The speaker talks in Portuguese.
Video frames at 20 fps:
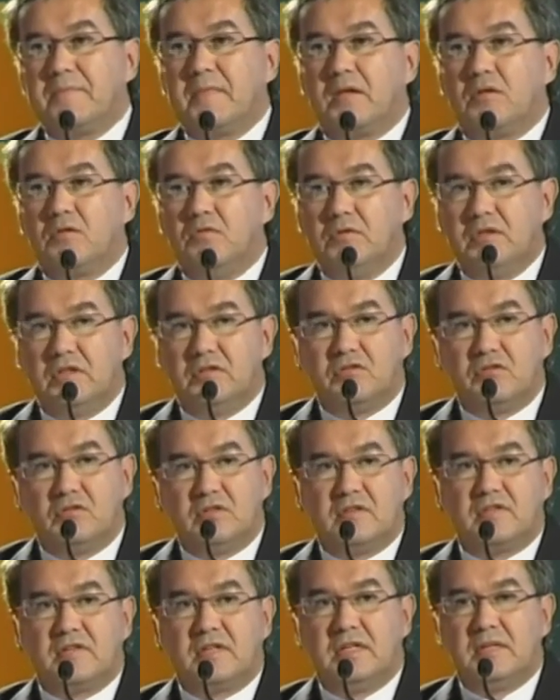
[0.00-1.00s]
Com isso,
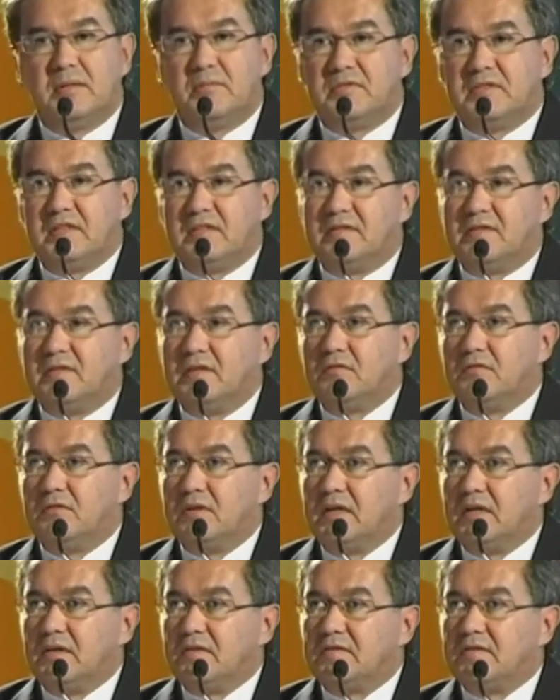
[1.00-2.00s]
nós queremos dar
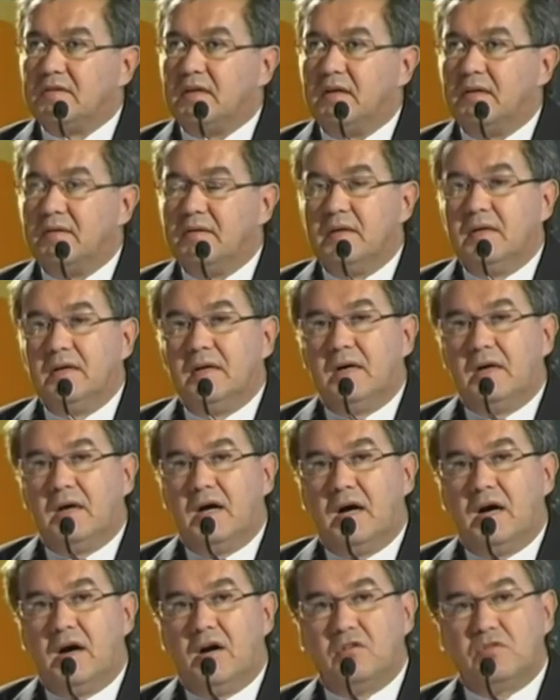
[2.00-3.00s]
segurança
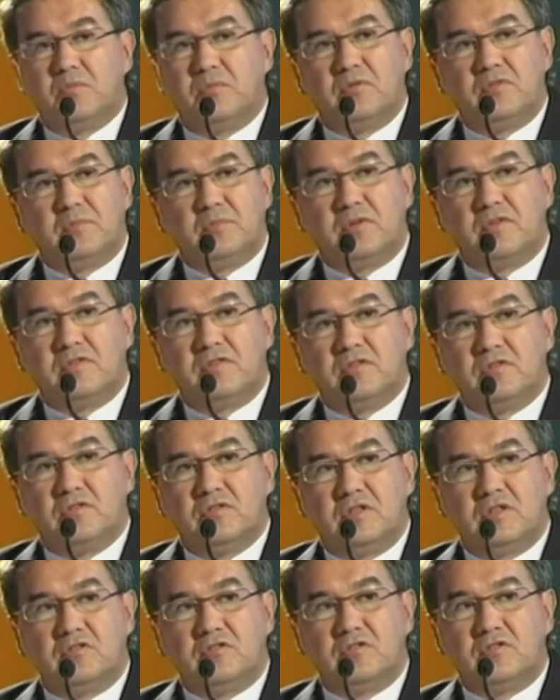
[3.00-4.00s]
aos
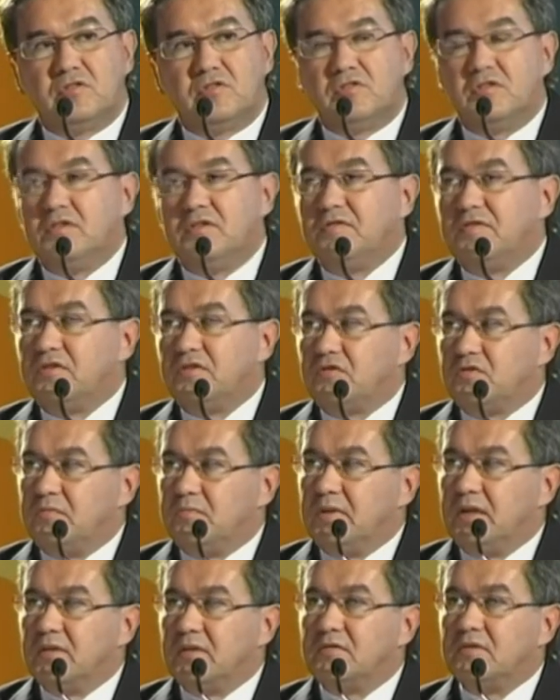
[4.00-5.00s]
provedores de que o seu
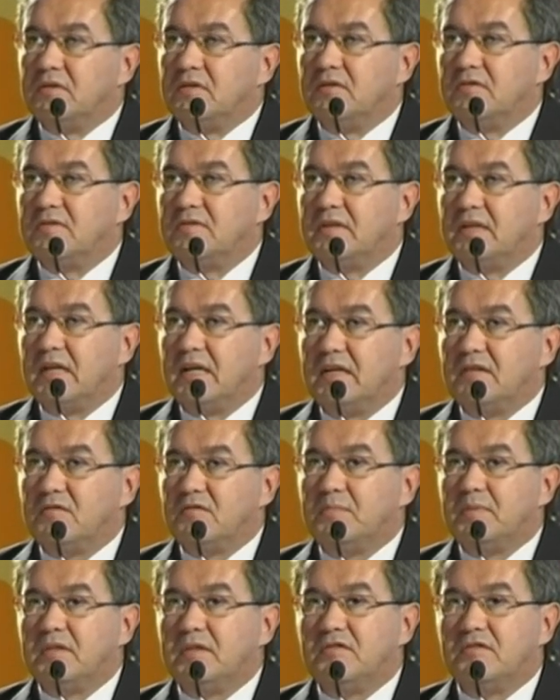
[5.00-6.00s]
investimento não será
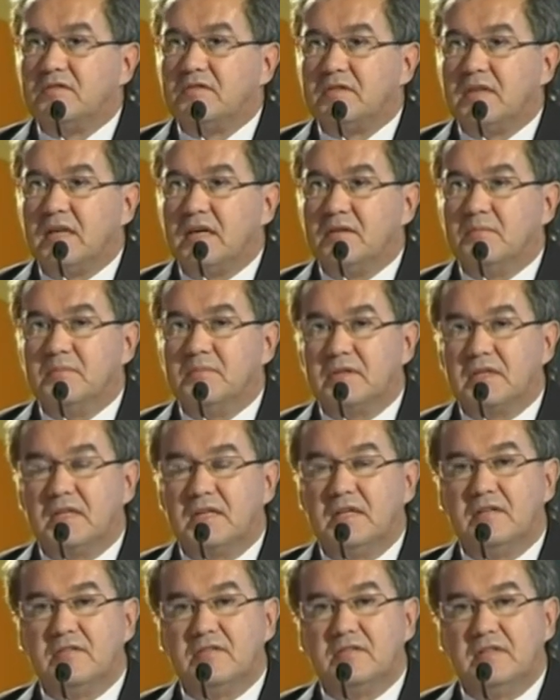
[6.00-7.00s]
desperdiçado, porque
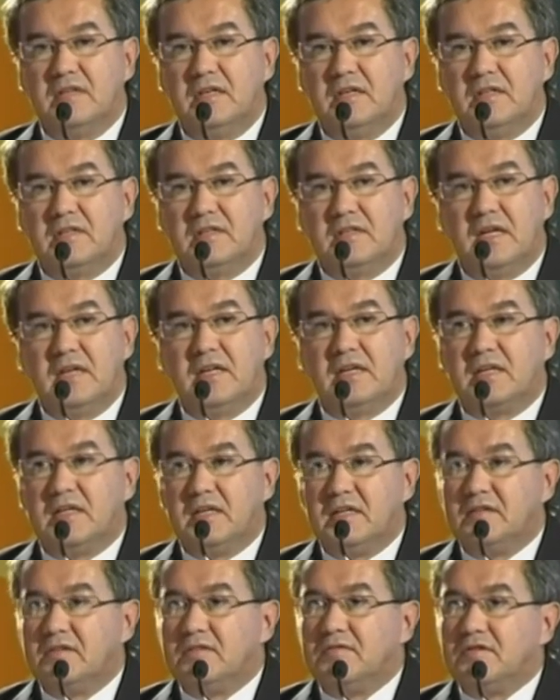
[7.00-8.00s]
eles têm
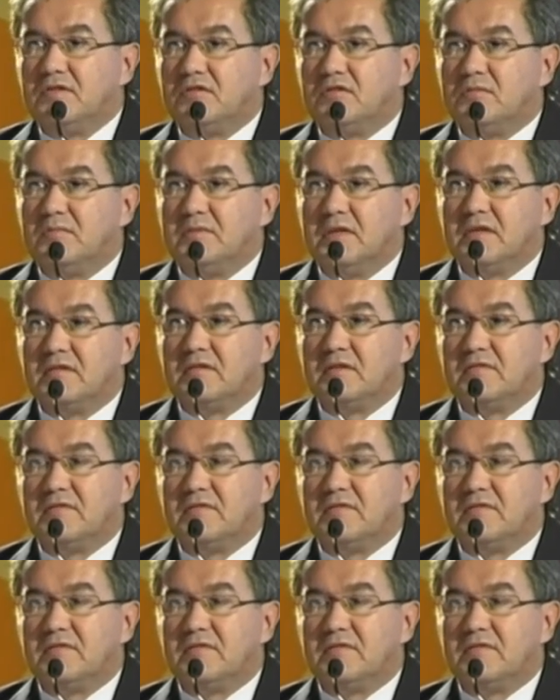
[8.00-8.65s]
grandes investimentos a